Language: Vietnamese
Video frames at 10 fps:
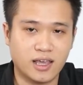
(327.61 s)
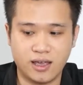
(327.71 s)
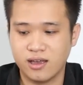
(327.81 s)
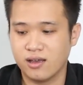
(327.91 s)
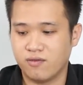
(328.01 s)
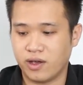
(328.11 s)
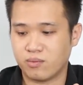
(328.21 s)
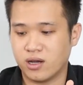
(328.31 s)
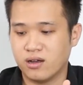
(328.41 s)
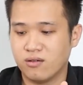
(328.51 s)
thì
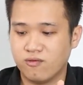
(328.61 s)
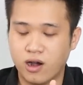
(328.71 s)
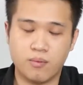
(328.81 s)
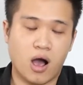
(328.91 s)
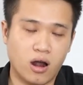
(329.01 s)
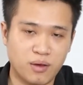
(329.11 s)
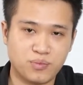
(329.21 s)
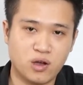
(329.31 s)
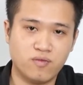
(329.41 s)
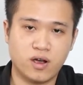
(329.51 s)
việc mà vừa bỏ
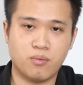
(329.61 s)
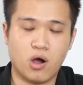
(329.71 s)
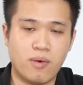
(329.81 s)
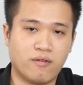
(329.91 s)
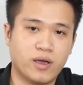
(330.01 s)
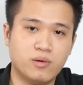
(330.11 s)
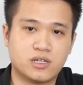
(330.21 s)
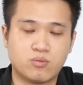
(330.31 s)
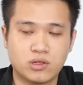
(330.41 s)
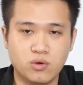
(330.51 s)
laptop vừa bỏ bàn phím vào
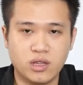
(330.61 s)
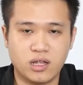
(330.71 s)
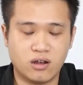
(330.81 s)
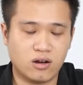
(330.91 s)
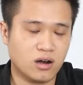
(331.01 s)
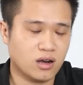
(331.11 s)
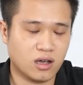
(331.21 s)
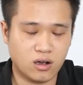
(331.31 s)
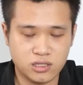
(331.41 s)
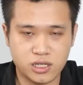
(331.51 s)
trong cái túi thì nó rất là
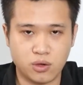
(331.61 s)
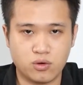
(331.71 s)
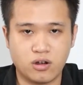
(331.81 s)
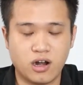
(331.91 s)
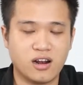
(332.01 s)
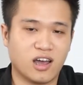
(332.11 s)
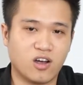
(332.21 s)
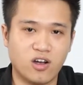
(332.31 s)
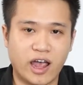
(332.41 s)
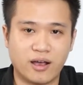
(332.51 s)
khó chịu nó rất là
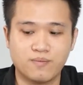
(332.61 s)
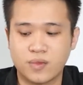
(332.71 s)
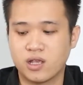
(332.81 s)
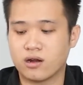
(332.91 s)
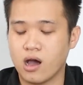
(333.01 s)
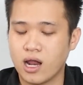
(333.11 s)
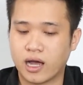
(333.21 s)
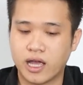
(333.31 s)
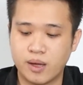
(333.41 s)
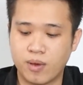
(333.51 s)
khó khăn do đó là
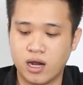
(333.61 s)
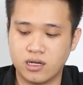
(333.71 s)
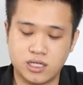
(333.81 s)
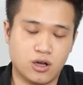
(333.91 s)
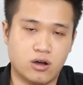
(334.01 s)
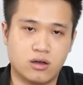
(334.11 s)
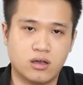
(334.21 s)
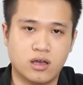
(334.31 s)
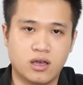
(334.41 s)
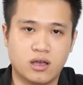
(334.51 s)
khi mà lựa chọn
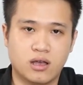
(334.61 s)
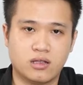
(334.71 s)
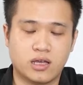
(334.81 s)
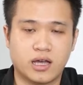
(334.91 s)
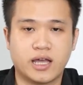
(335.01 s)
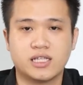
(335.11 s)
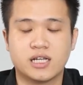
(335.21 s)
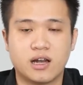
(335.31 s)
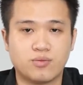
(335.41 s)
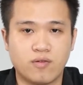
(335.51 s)
những cái
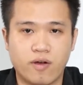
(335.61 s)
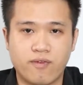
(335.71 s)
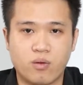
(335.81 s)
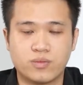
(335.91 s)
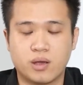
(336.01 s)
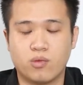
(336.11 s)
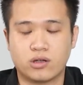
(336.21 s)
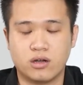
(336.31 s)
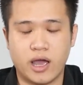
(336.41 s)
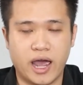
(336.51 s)
chiếc laptop văn phòng thì mọi
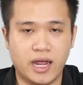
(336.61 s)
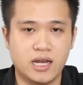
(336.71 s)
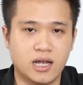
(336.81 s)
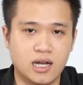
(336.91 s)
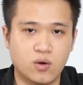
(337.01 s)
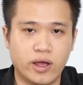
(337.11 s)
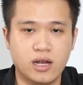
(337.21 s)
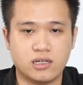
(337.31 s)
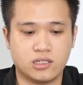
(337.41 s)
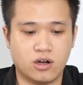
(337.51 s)
người hãy nên lưu ý
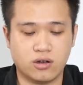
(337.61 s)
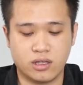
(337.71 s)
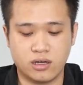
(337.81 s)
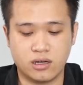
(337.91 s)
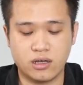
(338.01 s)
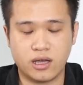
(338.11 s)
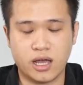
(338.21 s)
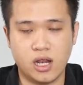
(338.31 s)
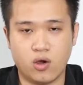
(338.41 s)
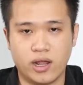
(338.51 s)
lựa chọn những
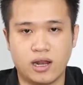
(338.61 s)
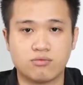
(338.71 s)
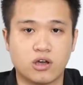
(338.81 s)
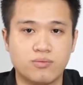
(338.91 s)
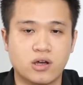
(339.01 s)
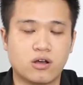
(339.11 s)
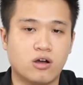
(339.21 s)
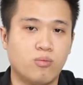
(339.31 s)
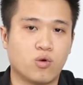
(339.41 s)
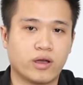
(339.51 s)
cái loại laptop nó
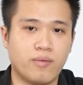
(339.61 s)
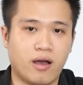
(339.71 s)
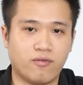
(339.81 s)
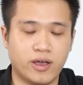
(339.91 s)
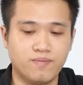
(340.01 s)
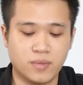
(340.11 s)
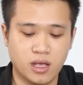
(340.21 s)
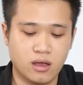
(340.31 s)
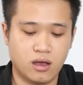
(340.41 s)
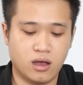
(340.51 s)
có một cái bàn phím
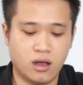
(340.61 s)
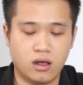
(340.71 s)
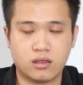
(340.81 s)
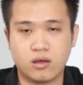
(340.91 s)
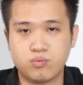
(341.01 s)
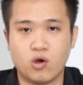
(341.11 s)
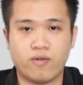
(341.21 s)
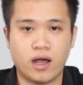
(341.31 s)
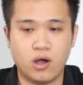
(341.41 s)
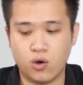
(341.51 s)
à, tốc độ
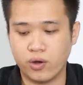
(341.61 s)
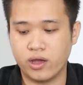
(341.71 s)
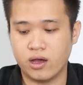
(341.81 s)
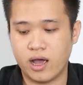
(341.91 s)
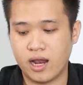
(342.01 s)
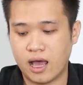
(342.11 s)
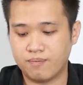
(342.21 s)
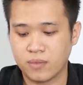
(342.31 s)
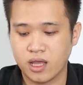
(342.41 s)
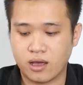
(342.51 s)
phản hồi à, hay là
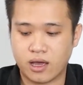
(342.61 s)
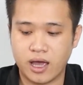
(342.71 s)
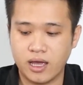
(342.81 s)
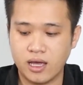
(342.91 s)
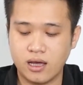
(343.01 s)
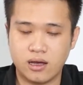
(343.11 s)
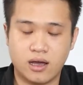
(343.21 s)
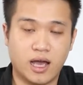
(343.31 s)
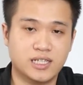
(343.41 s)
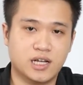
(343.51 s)
cái
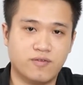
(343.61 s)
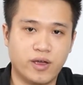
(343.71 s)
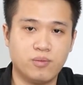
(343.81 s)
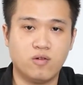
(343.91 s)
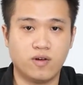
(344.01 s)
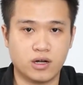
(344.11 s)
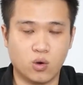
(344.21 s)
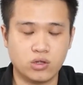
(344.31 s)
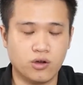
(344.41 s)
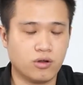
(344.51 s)
à, hành trình phím nó vừa
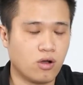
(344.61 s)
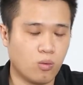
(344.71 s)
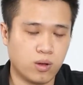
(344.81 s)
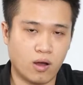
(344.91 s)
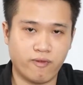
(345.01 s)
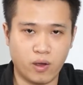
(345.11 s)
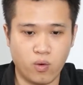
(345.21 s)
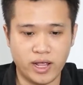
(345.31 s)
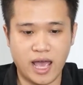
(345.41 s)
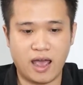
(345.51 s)
đủ thôi nó không cần phải
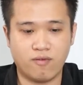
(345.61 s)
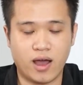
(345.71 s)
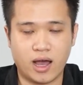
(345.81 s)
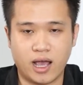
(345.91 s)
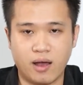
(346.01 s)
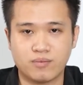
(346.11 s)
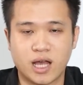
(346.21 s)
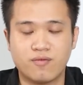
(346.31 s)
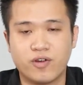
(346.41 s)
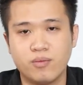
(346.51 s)
quá dài và cái âm
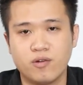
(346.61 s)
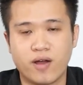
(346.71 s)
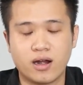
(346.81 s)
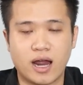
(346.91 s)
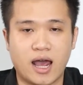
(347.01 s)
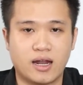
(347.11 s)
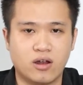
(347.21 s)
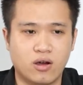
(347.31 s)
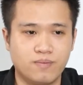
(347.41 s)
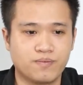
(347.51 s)
thanh phím nó phát ra
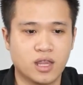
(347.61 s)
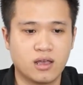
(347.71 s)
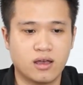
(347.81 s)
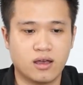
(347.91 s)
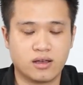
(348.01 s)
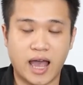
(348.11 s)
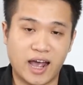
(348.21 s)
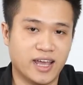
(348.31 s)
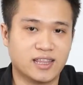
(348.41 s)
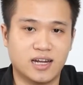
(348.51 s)
nó à,
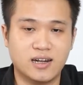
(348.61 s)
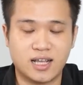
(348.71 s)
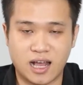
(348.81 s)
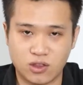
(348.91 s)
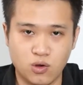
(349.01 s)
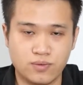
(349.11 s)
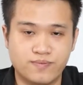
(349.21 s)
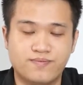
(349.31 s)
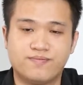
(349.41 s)
càng yên tĩnh càng tốt